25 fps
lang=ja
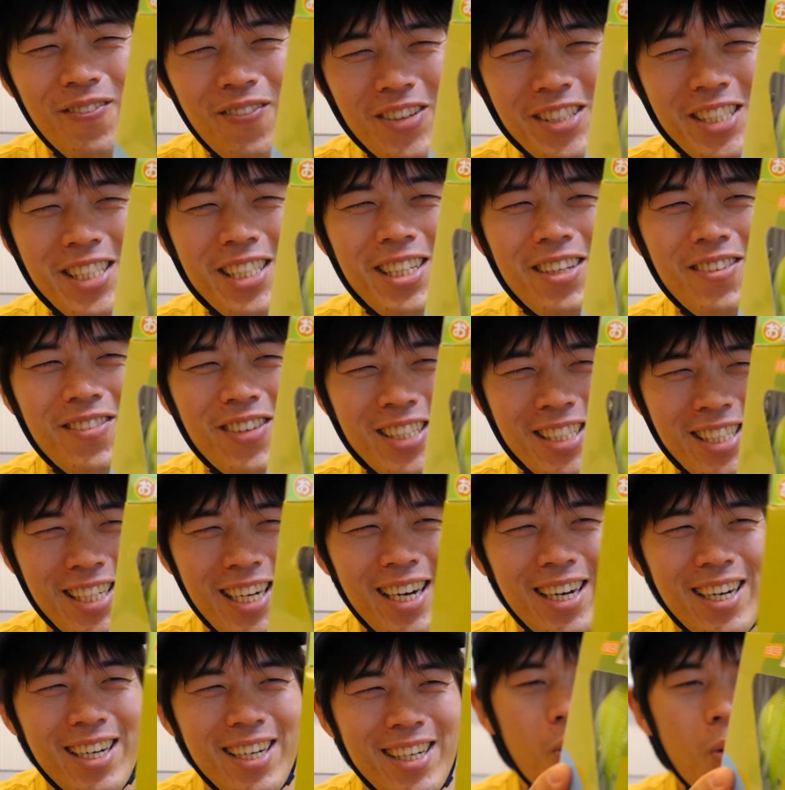ポチって言いました。
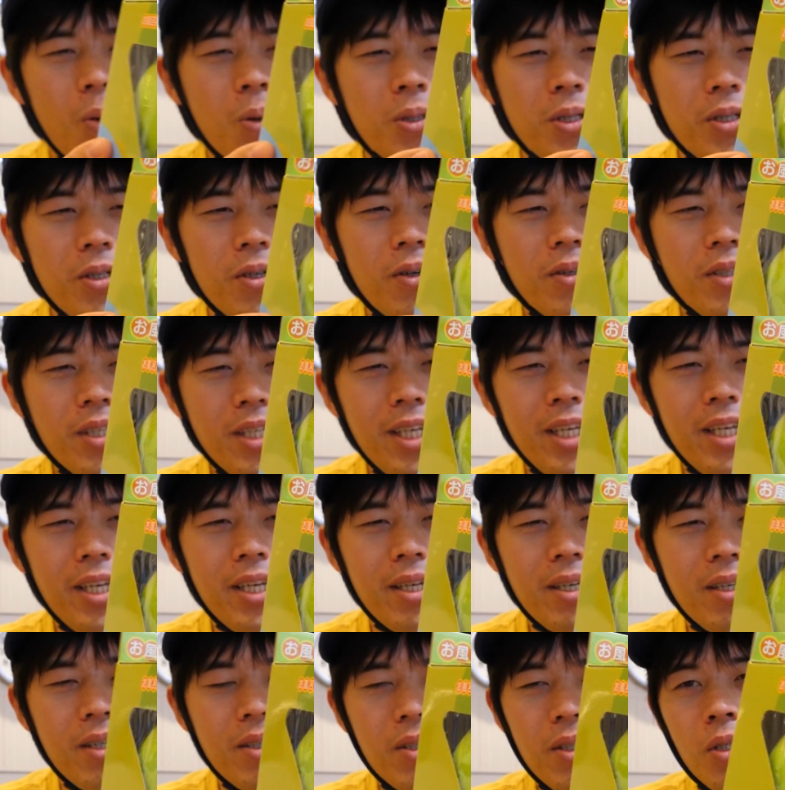お風呂
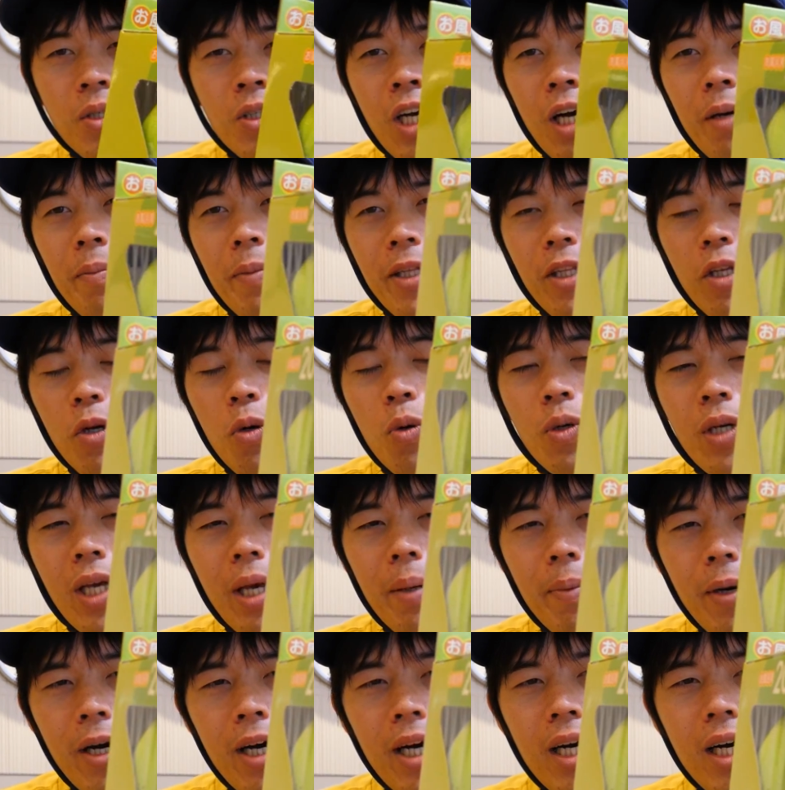に浮かべてお
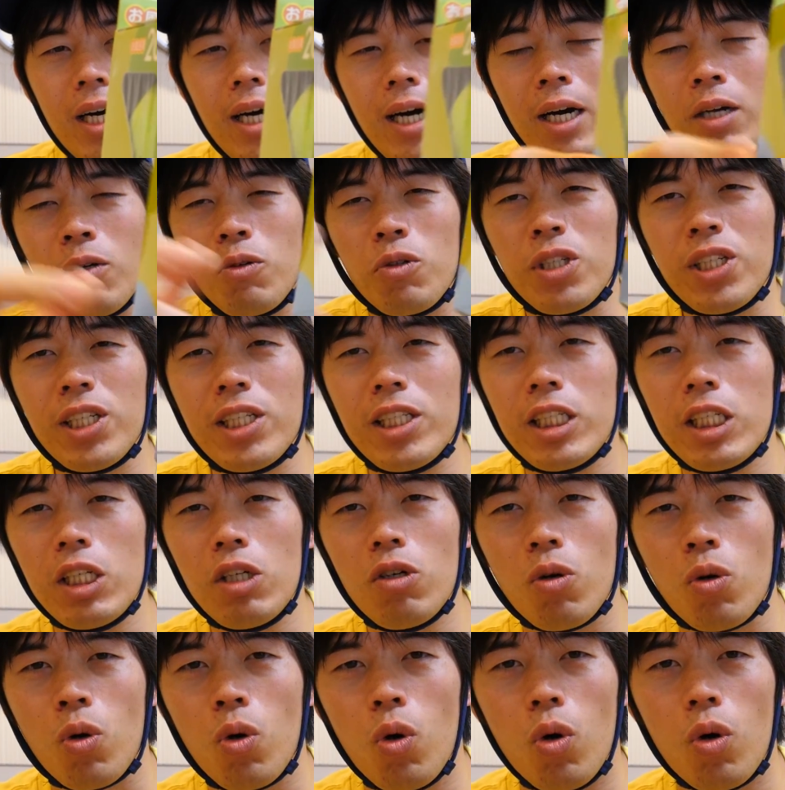けば、あの、皮
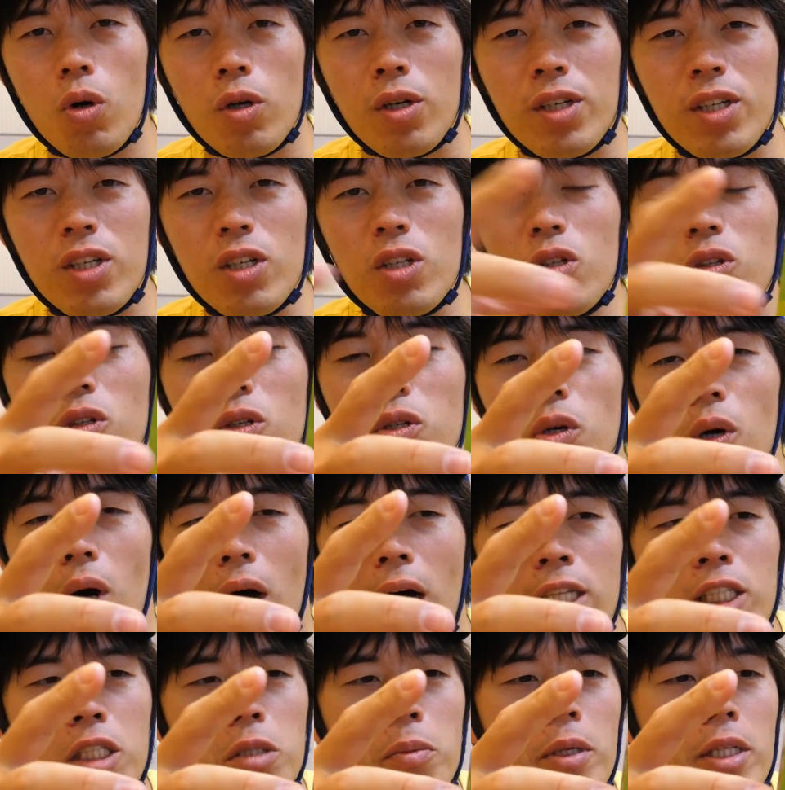脂をこう、ギュッと
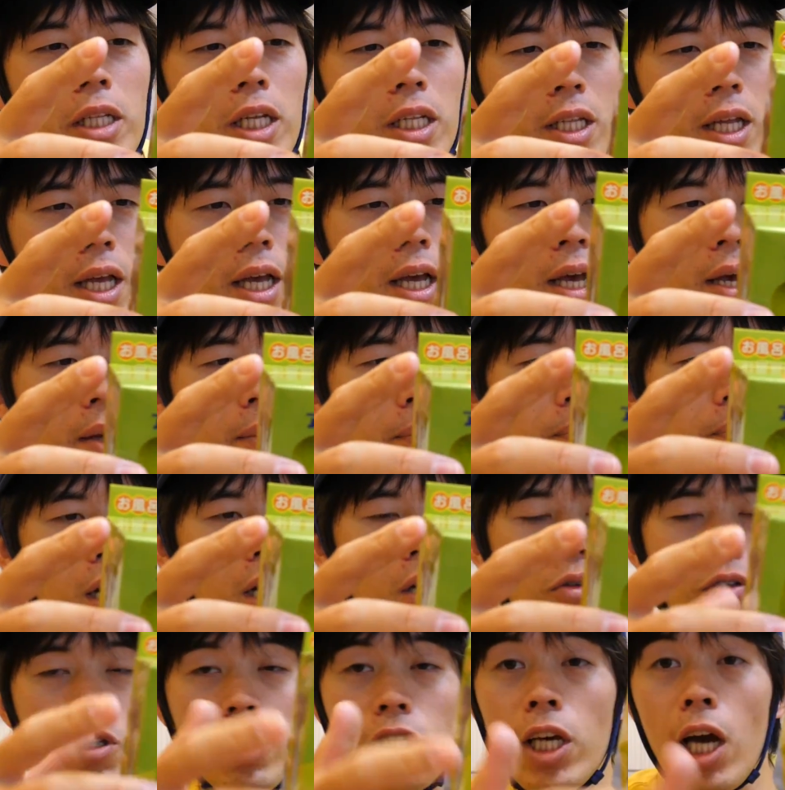集めてて、
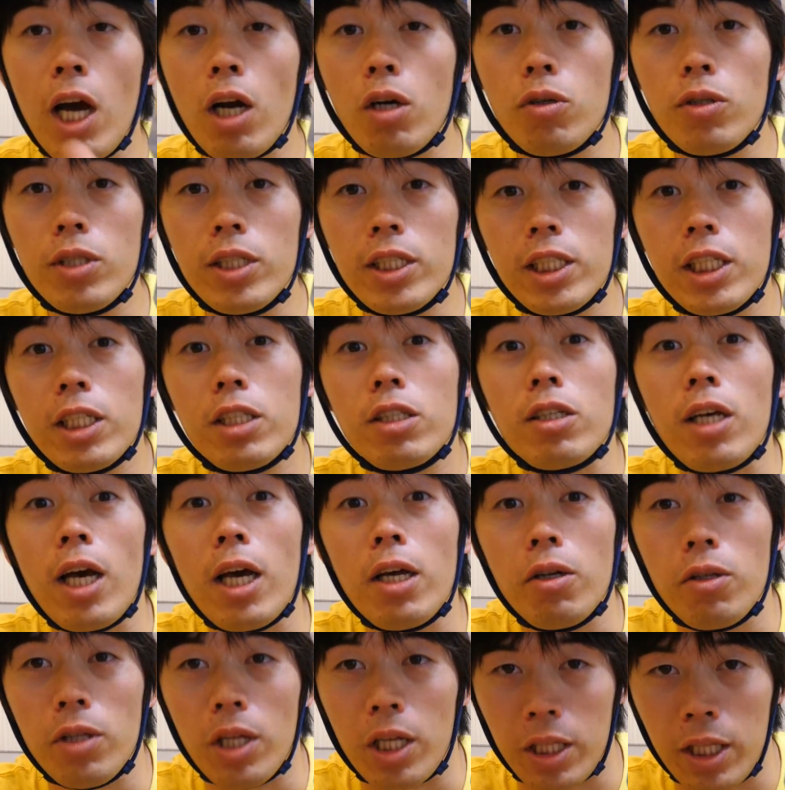あの、にひゃくにち使
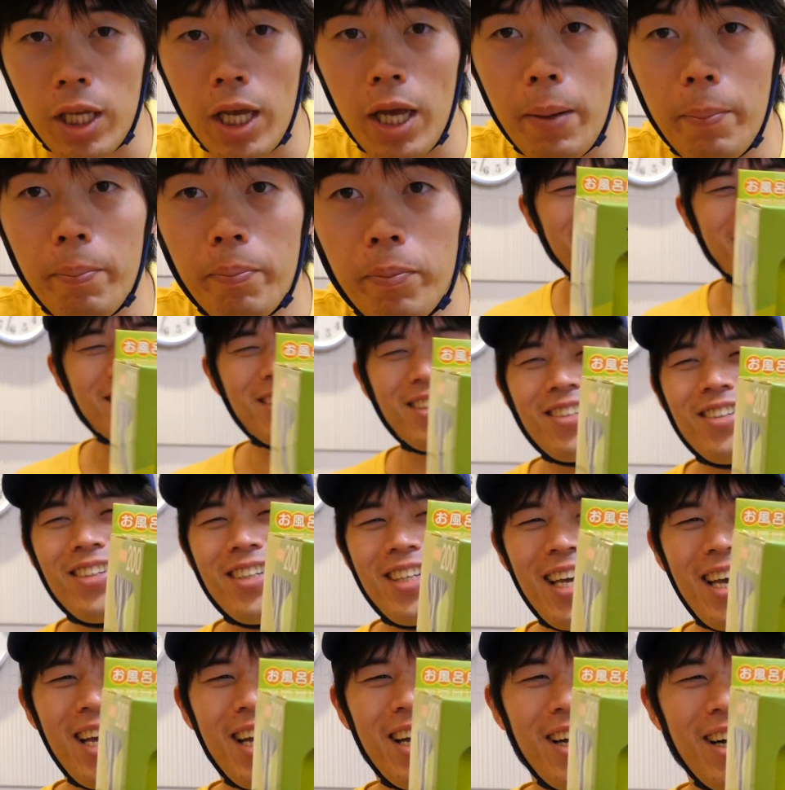えるんだって。すご
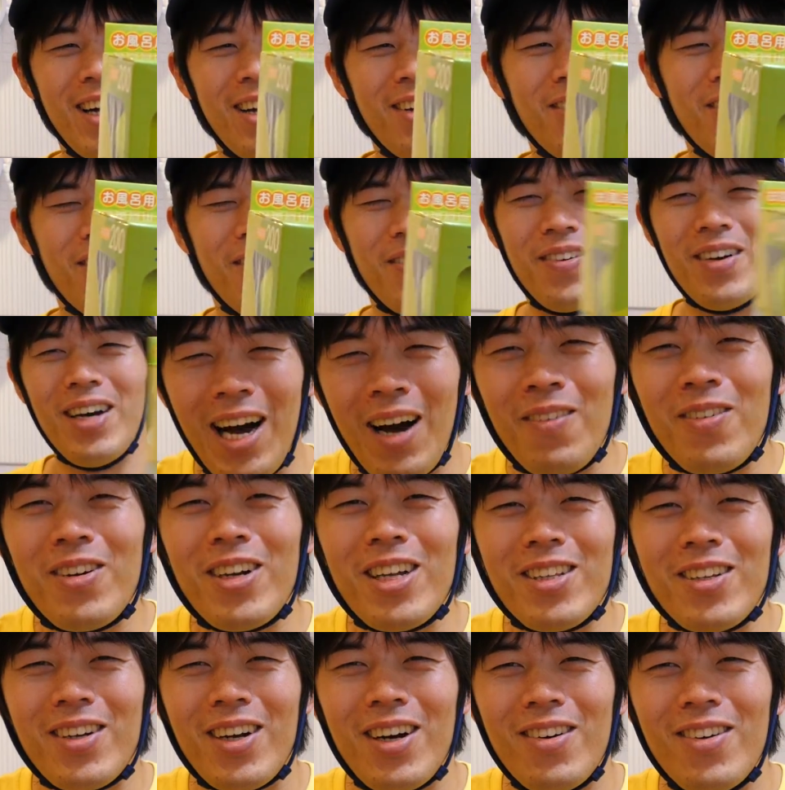いね、あの、
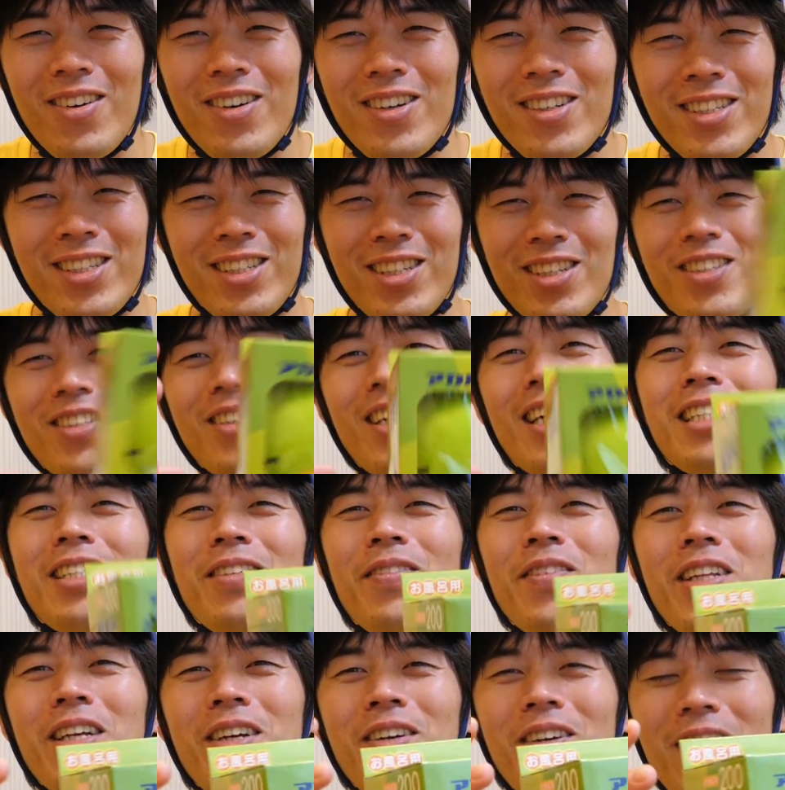油とかをギュッと
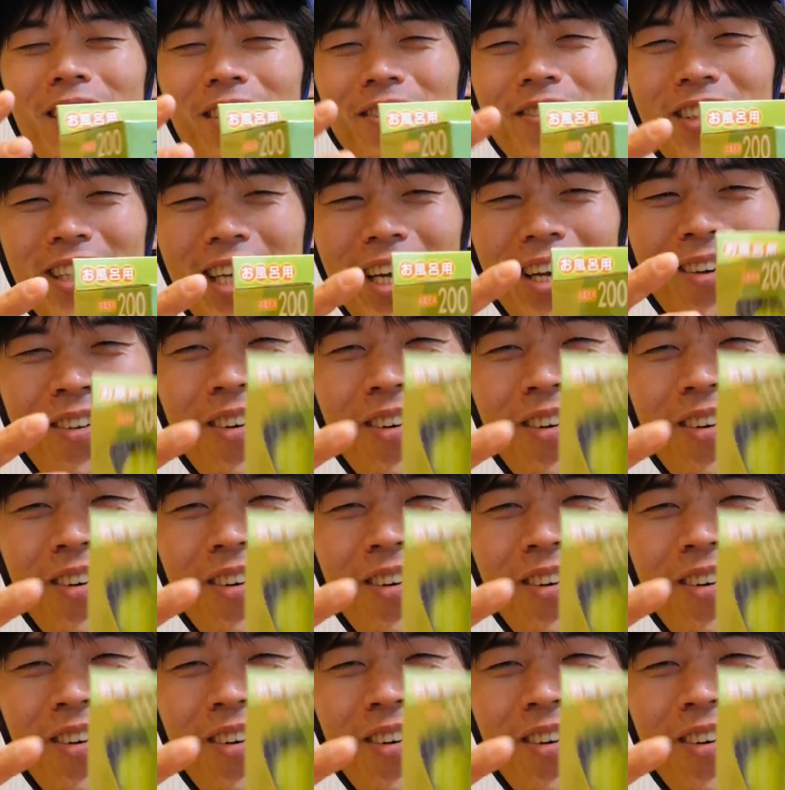集めてくれるみた